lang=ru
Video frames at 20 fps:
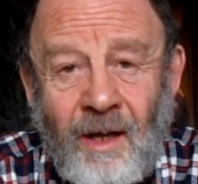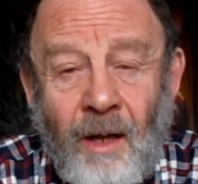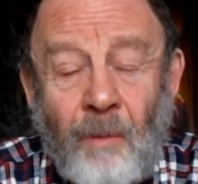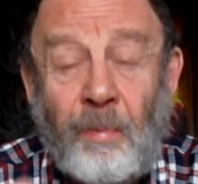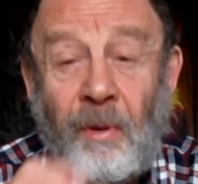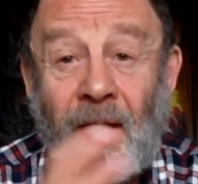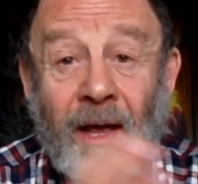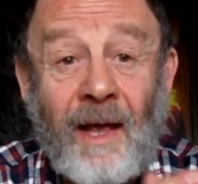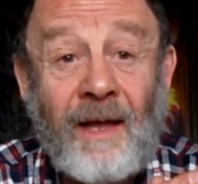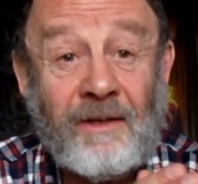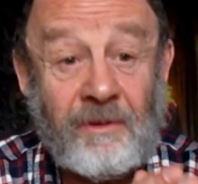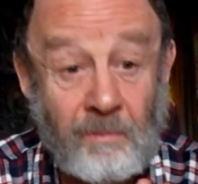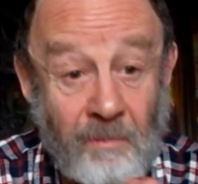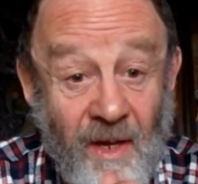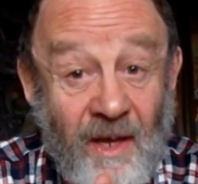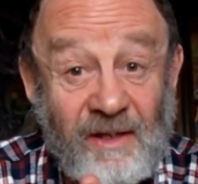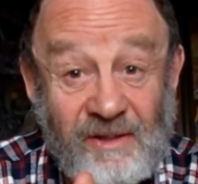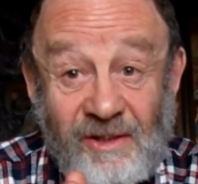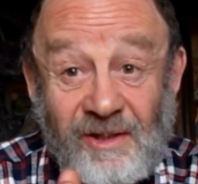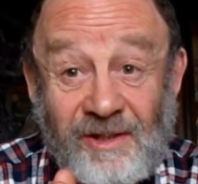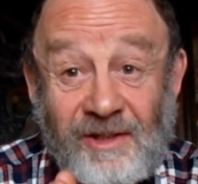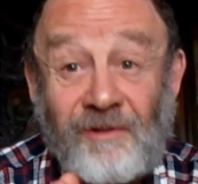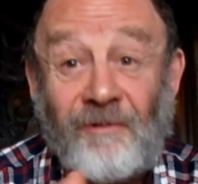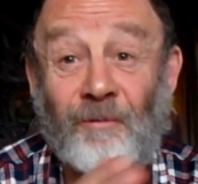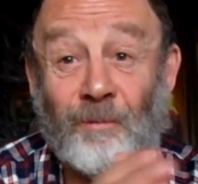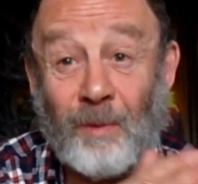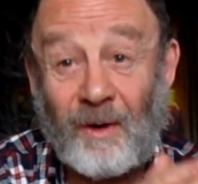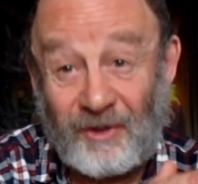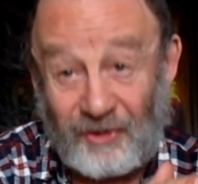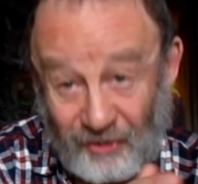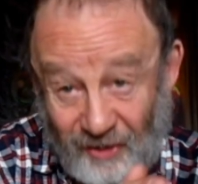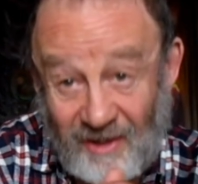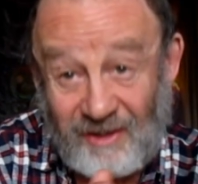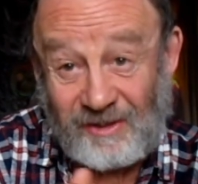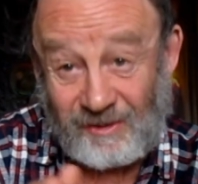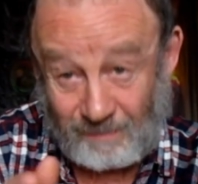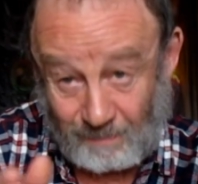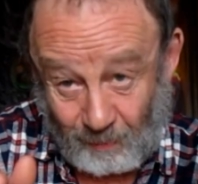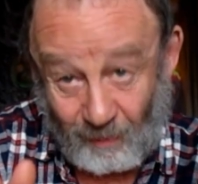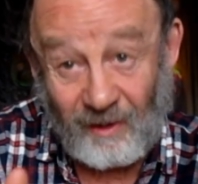Пять месяцев по
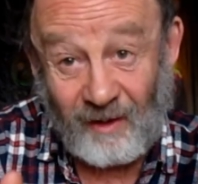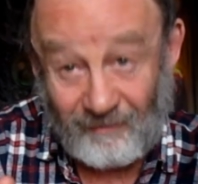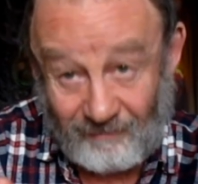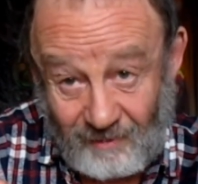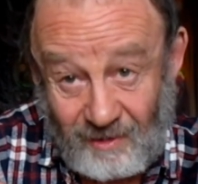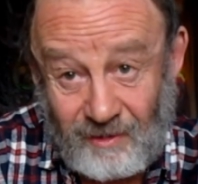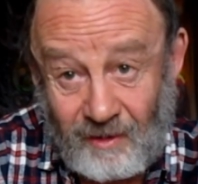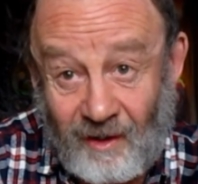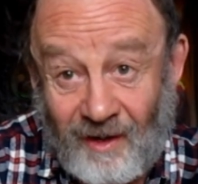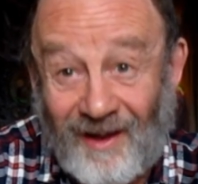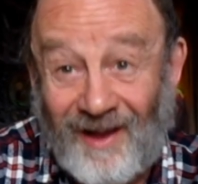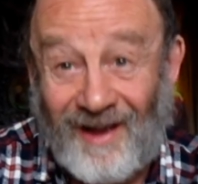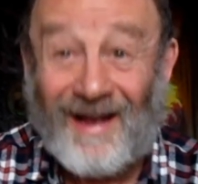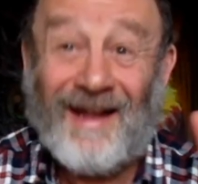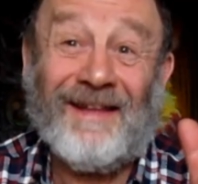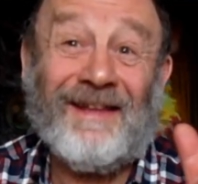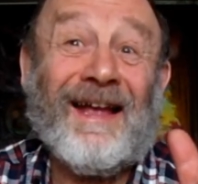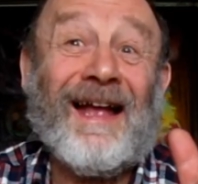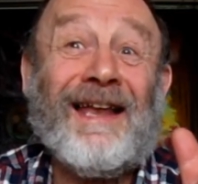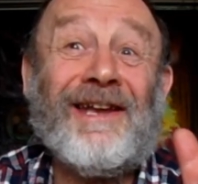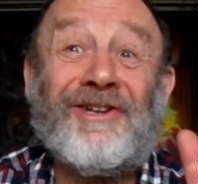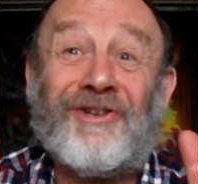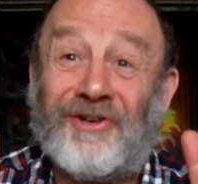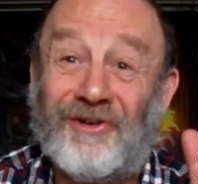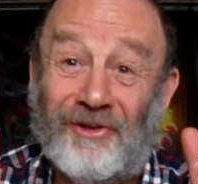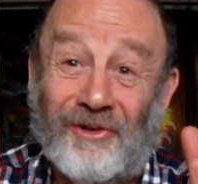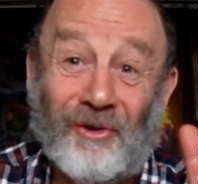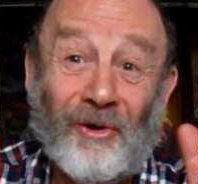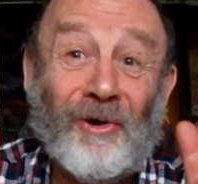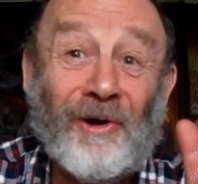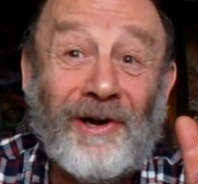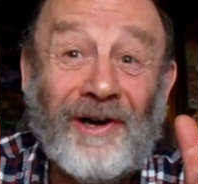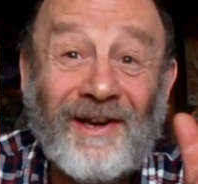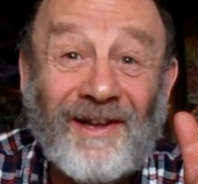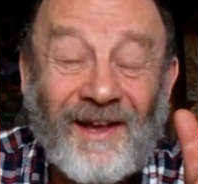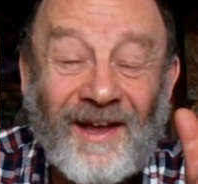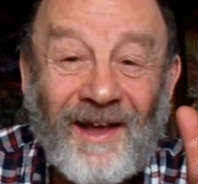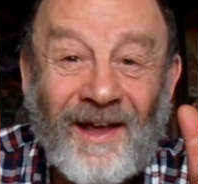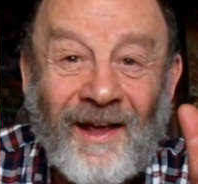шесть с половиной, а дальше ноль.